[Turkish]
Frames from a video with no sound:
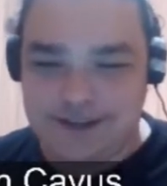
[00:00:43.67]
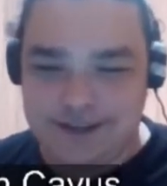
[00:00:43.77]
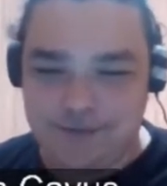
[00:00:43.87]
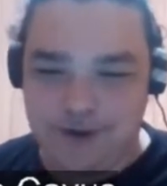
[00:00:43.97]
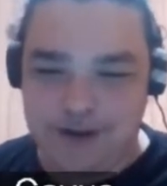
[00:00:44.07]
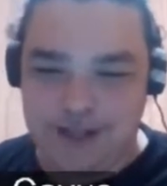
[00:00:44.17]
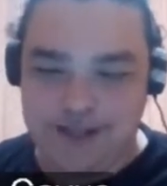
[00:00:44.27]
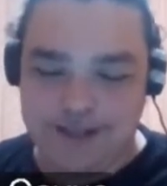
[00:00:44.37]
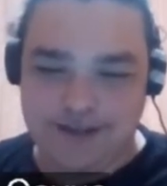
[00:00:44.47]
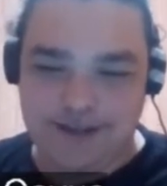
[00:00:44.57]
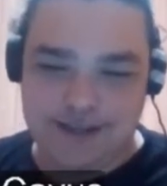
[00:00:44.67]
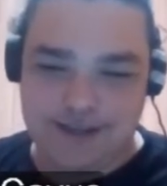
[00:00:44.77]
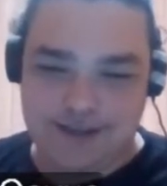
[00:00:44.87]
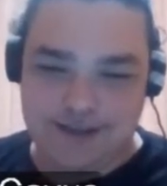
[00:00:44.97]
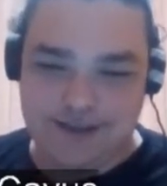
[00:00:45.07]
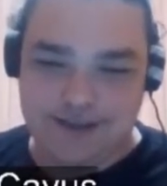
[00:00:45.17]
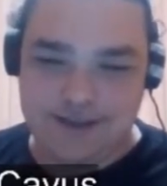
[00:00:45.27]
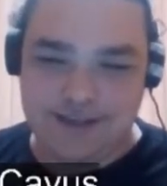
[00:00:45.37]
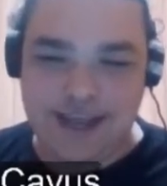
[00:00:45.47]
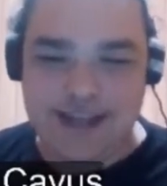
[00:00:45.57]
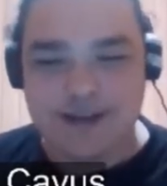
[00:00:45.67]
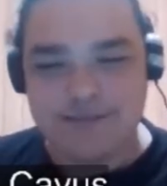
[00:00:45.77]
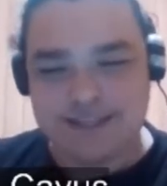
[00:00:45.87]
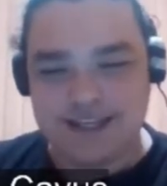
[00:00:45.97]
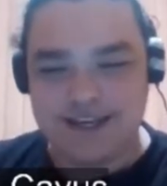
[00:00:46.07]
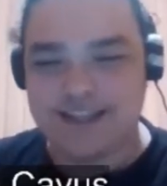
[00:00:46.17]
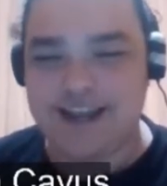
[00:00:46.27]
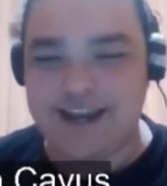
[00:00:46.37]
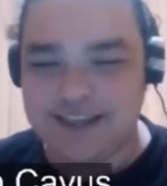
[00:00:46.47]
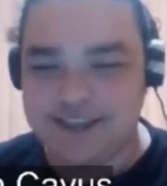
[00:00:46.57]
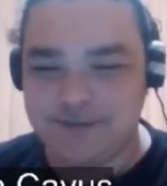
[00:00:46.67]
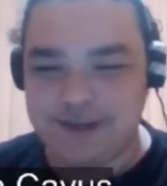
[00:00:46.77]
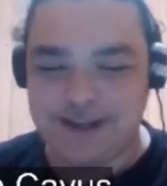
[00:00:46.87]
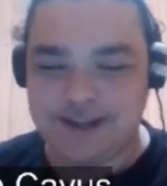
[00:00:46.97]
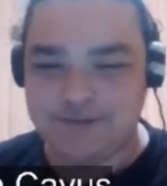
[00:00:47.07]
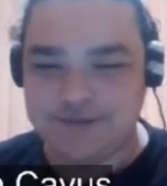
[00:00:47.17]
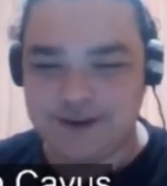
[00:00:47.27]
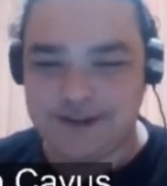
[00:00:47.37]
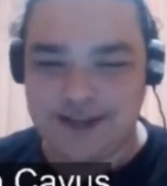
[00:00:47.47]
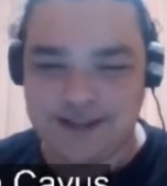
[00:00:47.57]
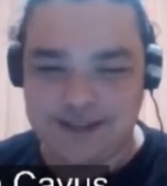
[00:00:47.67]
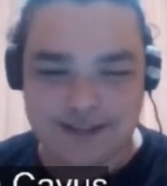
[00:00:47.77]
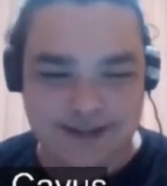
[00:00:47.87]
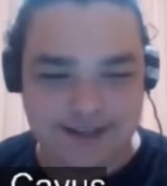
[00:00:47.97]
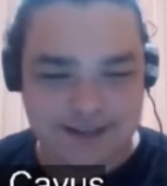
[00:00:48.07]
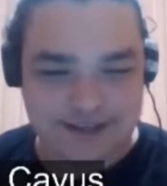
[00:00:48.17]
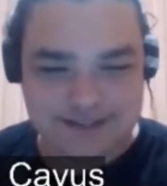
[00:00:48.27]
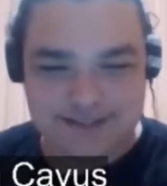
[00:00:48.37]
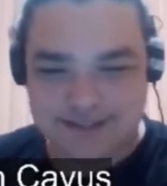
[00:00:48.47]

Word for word: Böyle Baş. genel bir seri değerlendirmeni alayım sonra daha detayına ineriz.